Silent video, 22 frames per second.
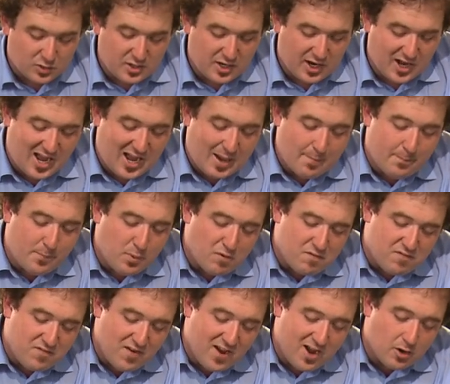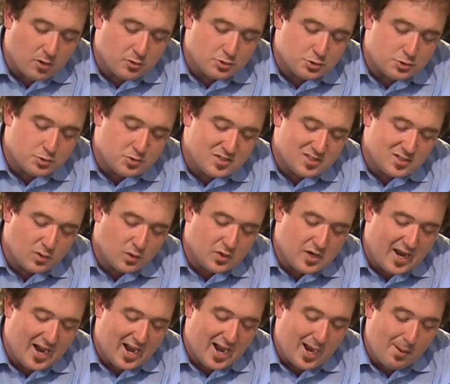d'érable pour faire un jus de sirop
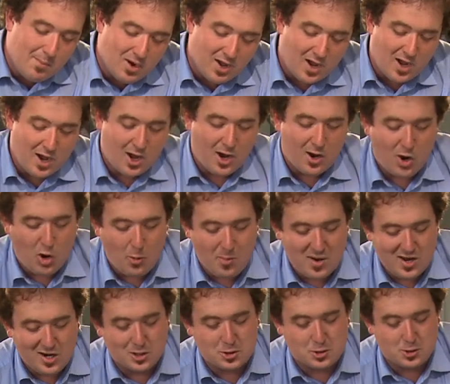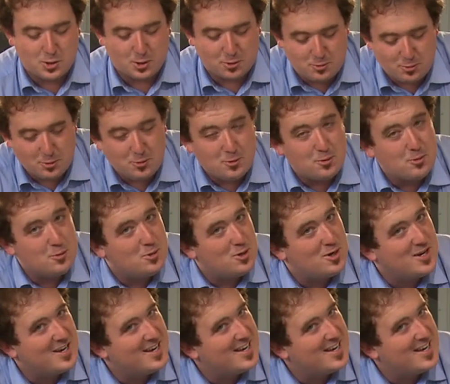d'érable. On mélange le tout.